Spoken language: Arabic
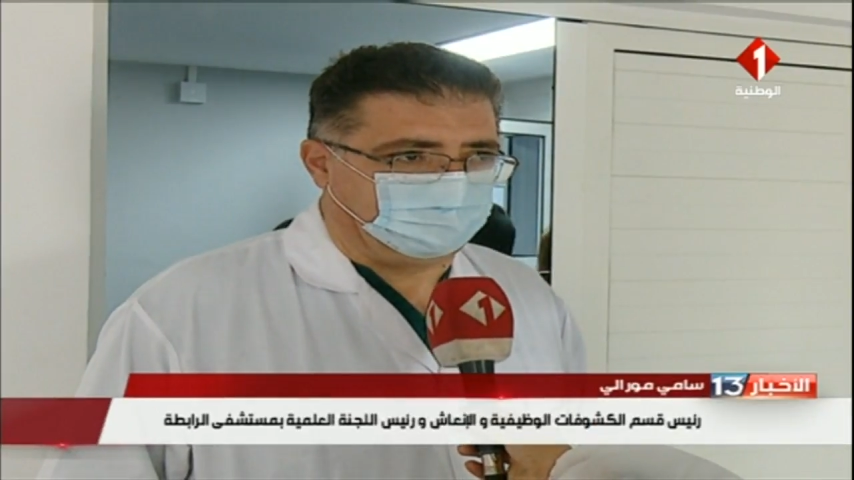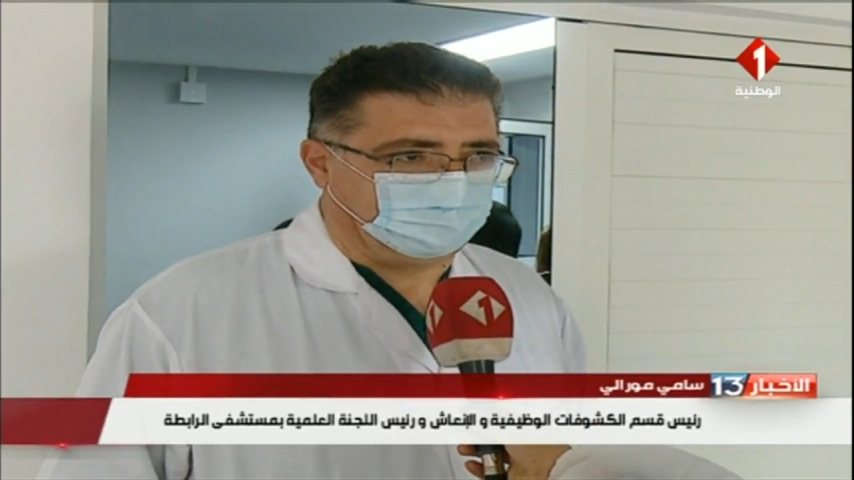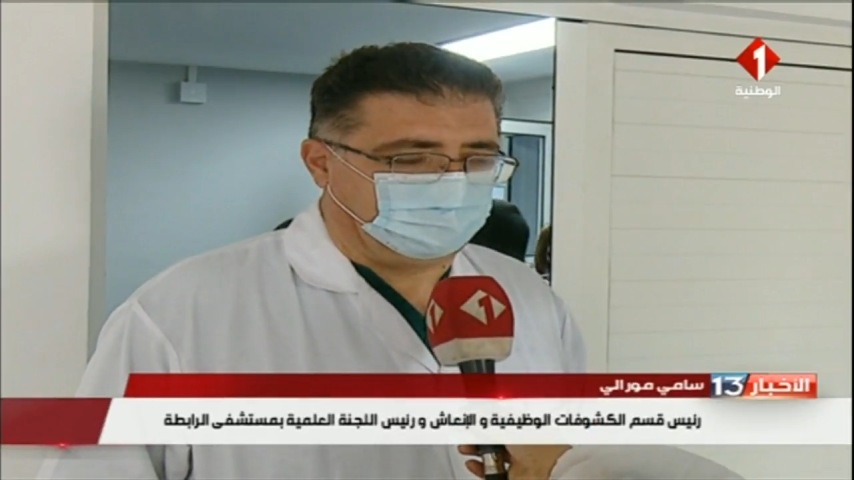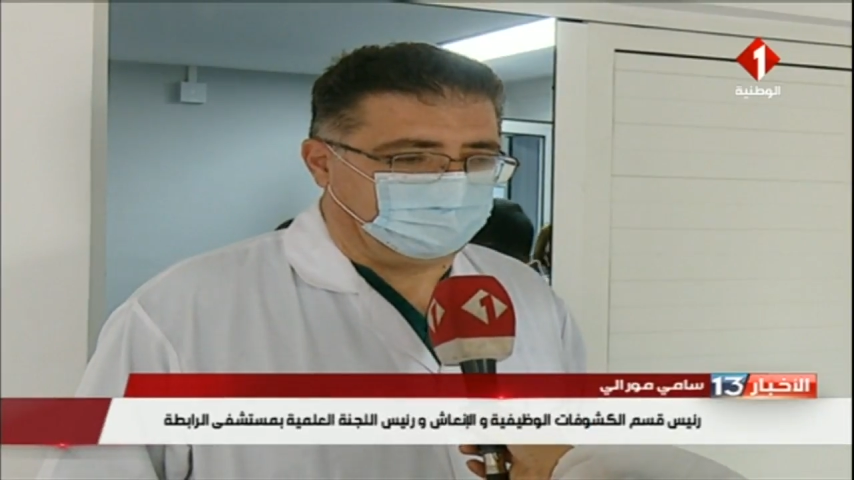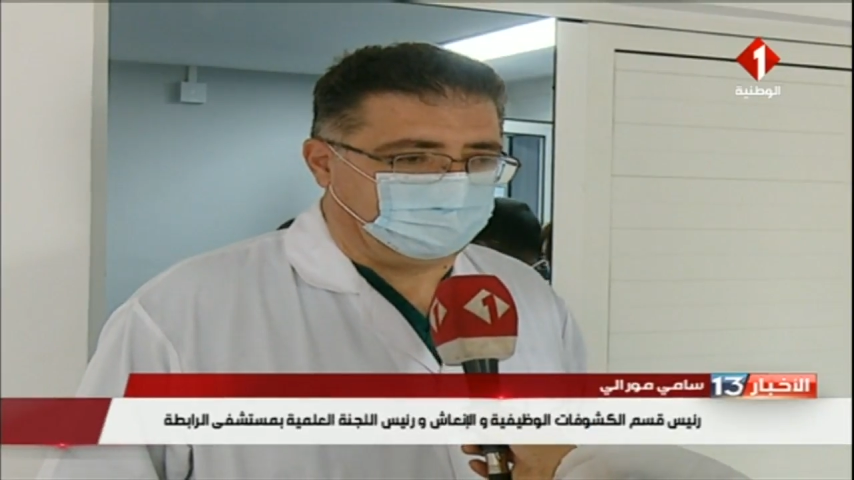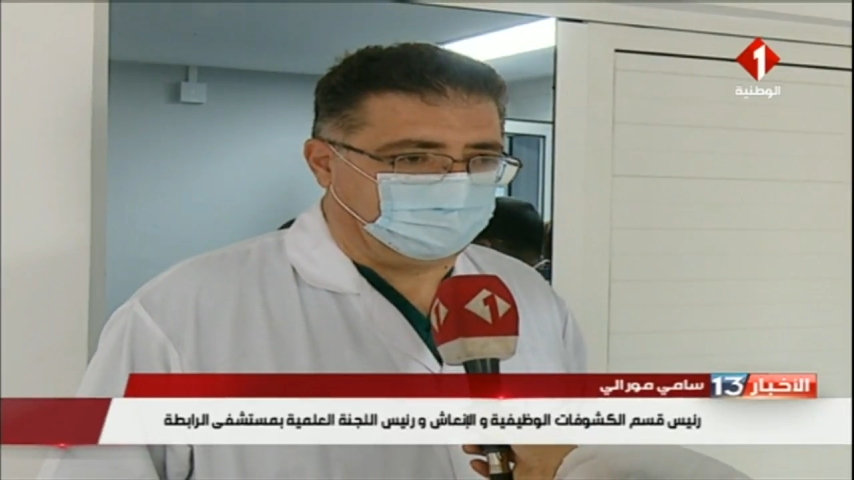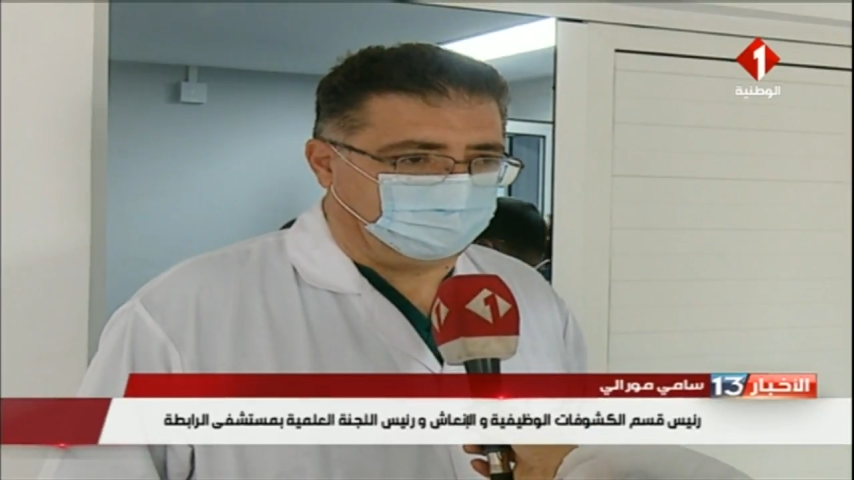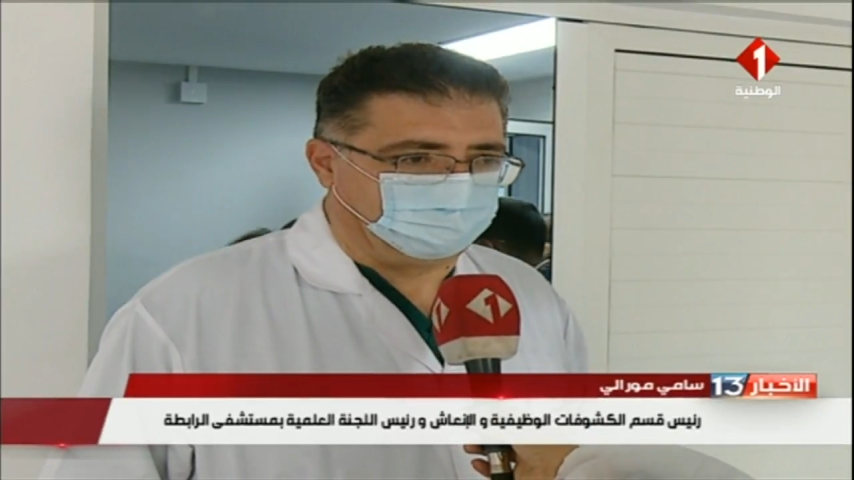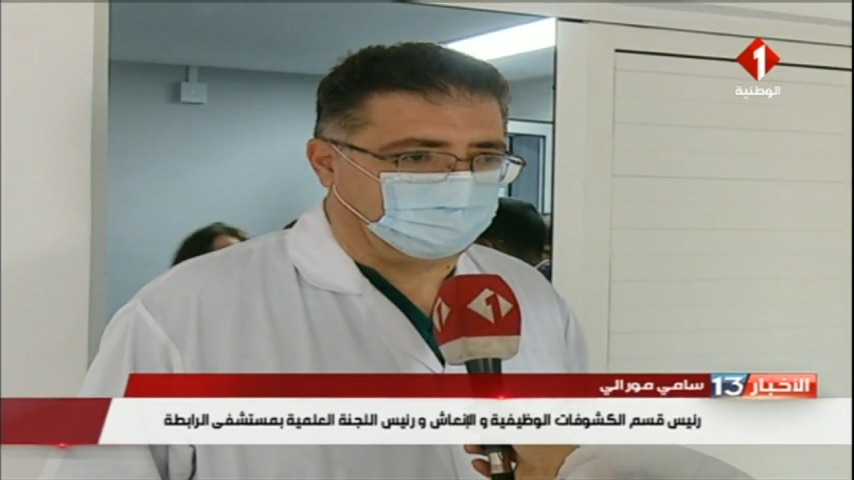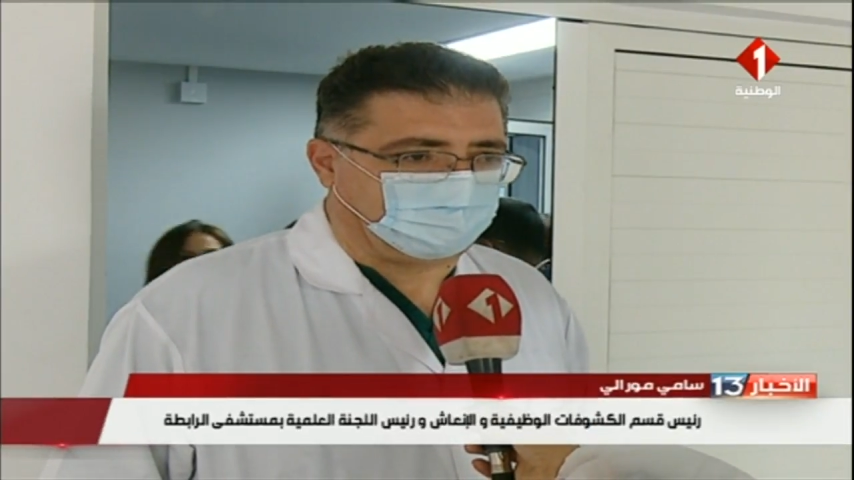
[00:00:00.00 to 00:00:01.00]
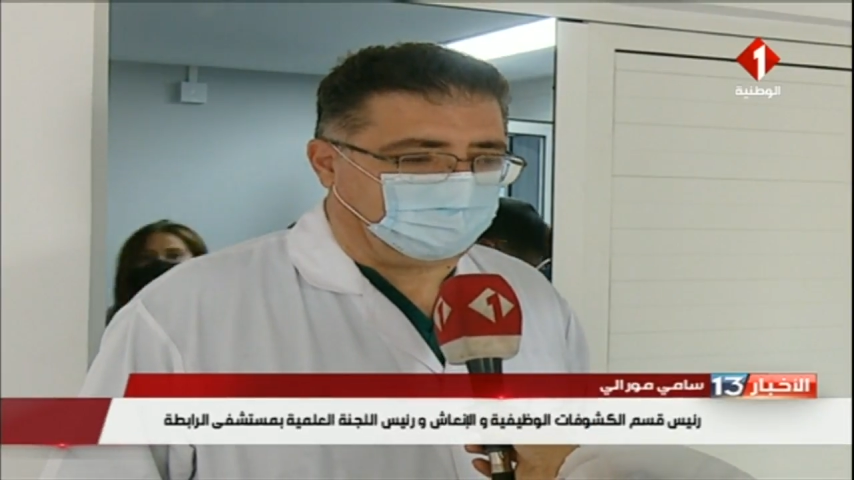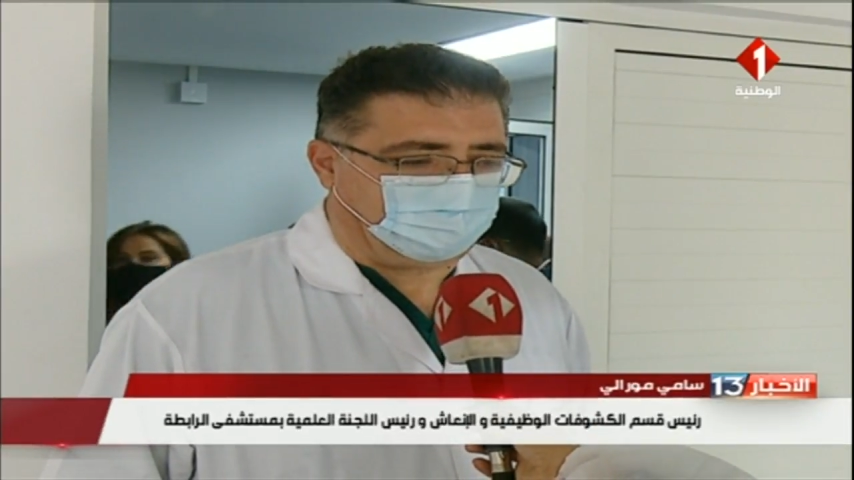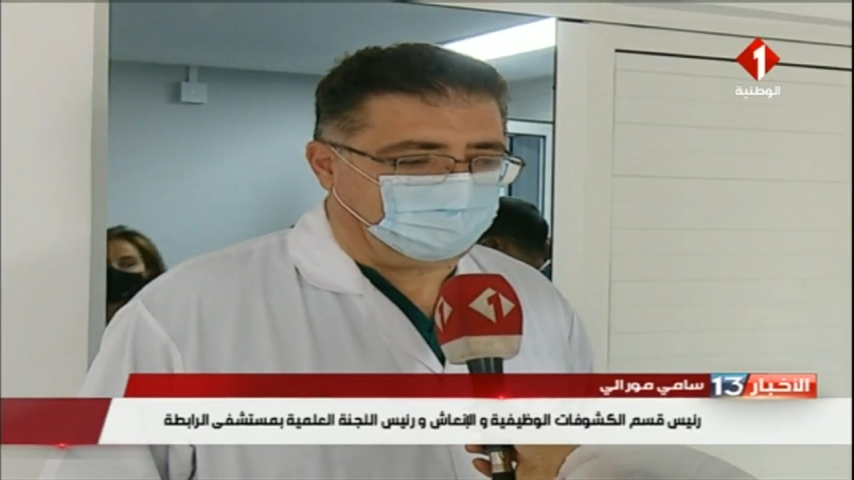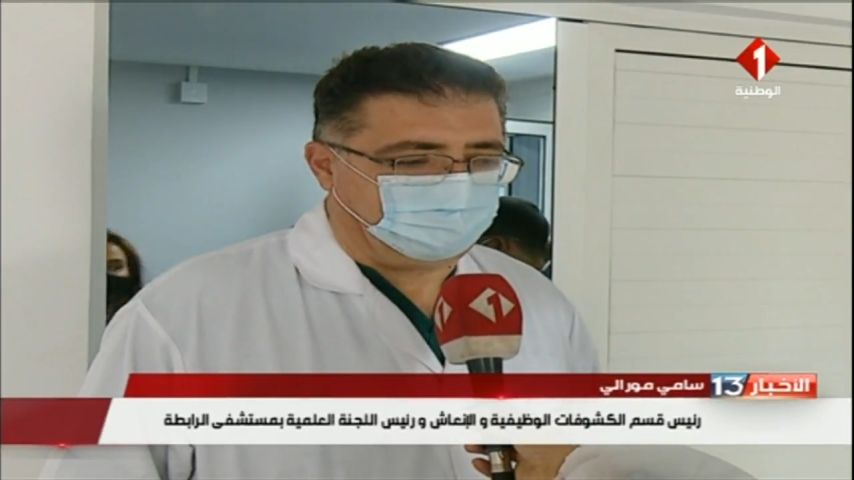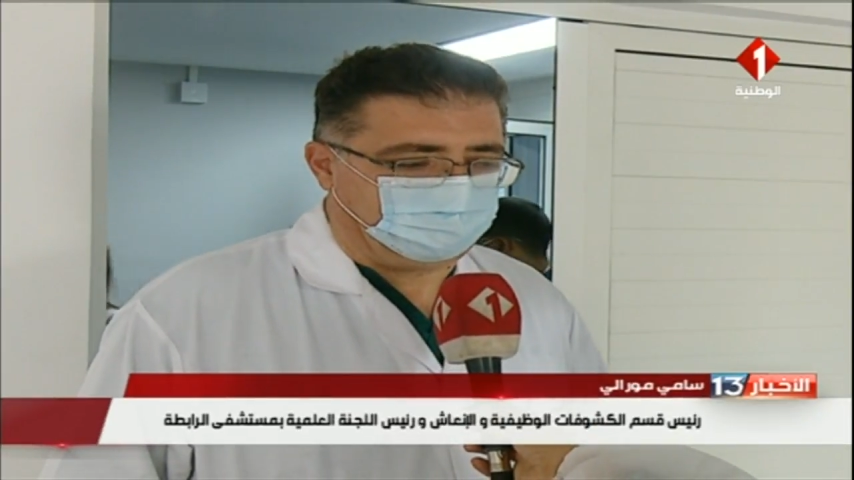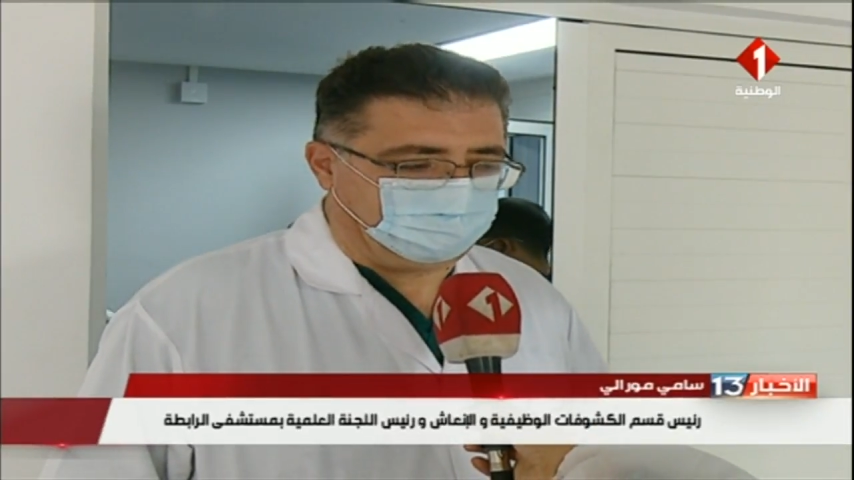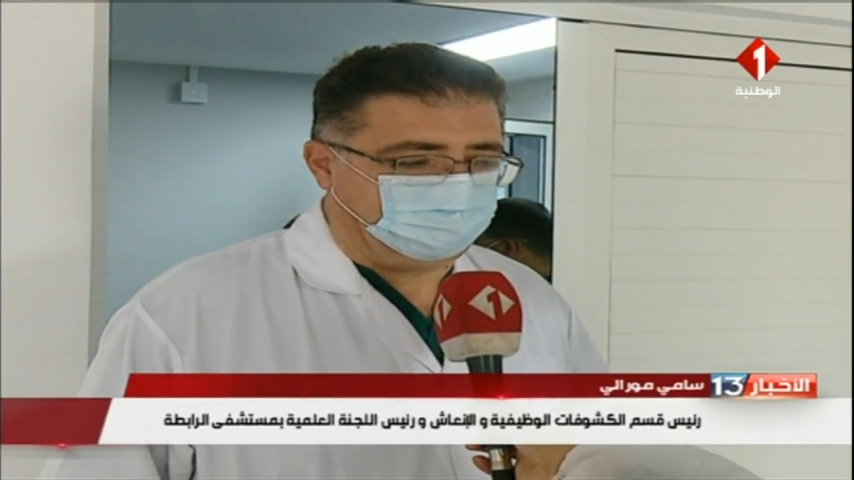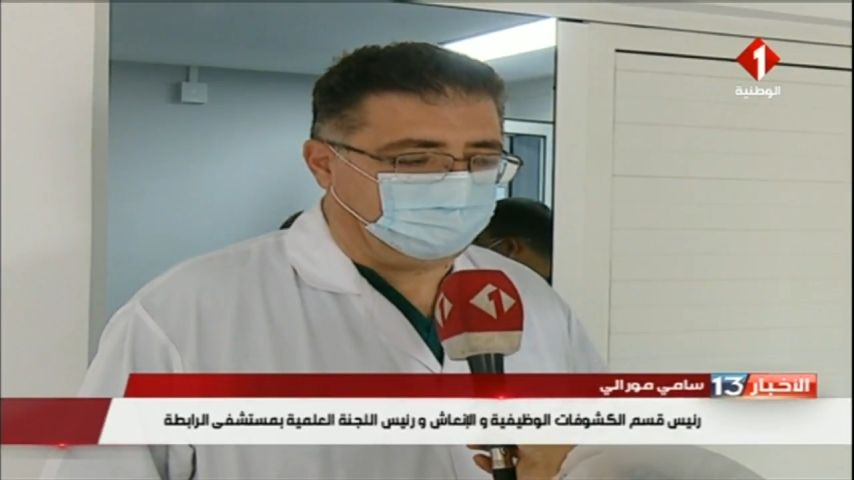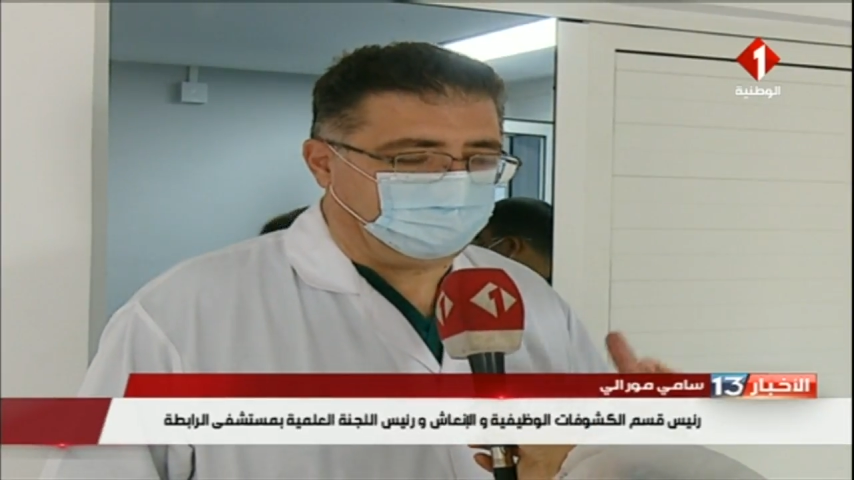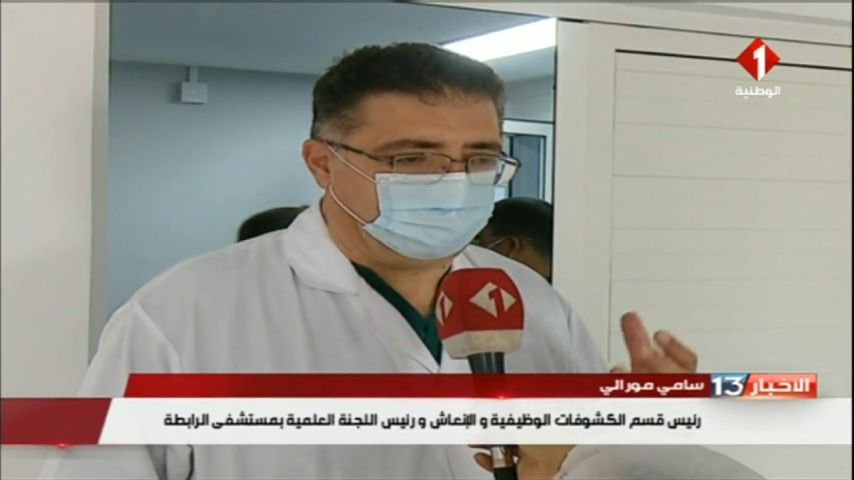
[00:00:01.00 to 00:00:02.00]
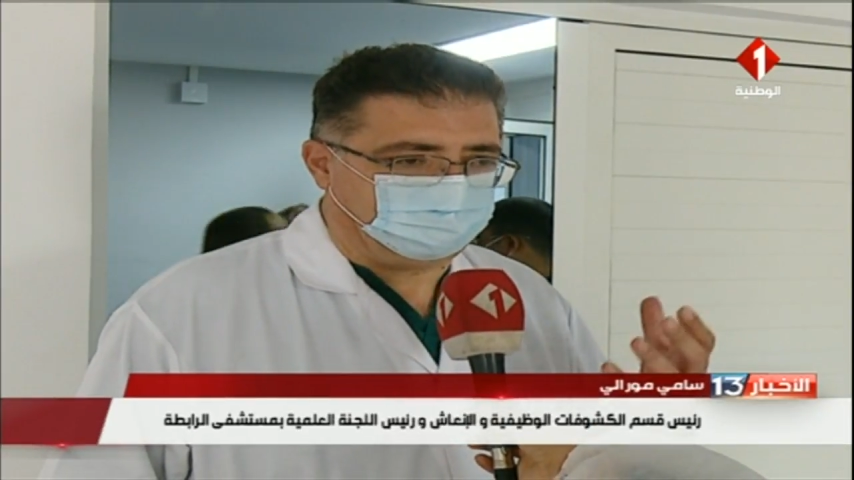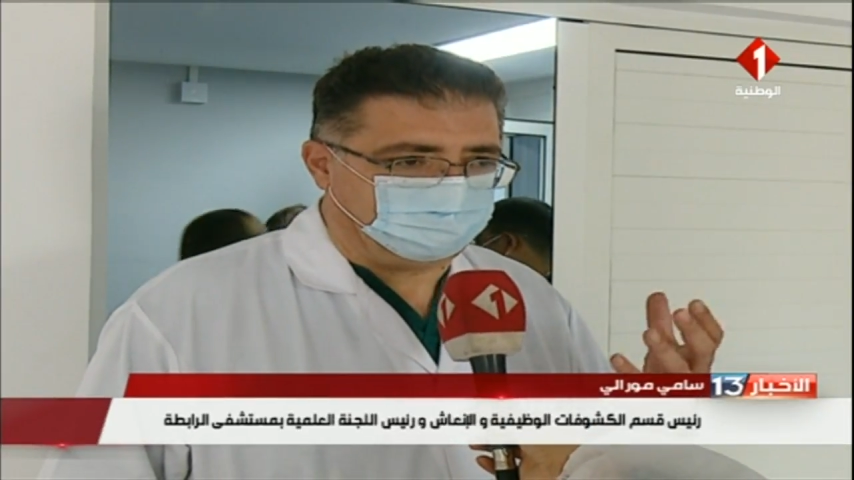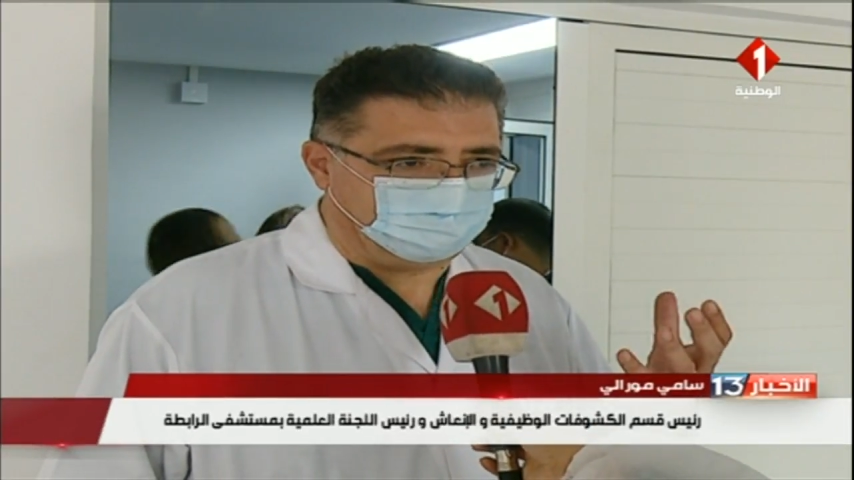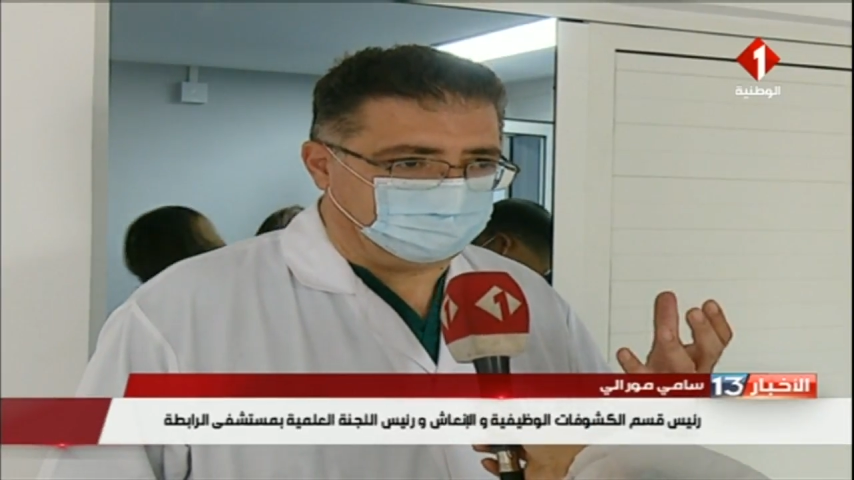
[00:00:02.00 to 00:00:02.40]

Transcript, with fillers: لاول قاعه اللي هي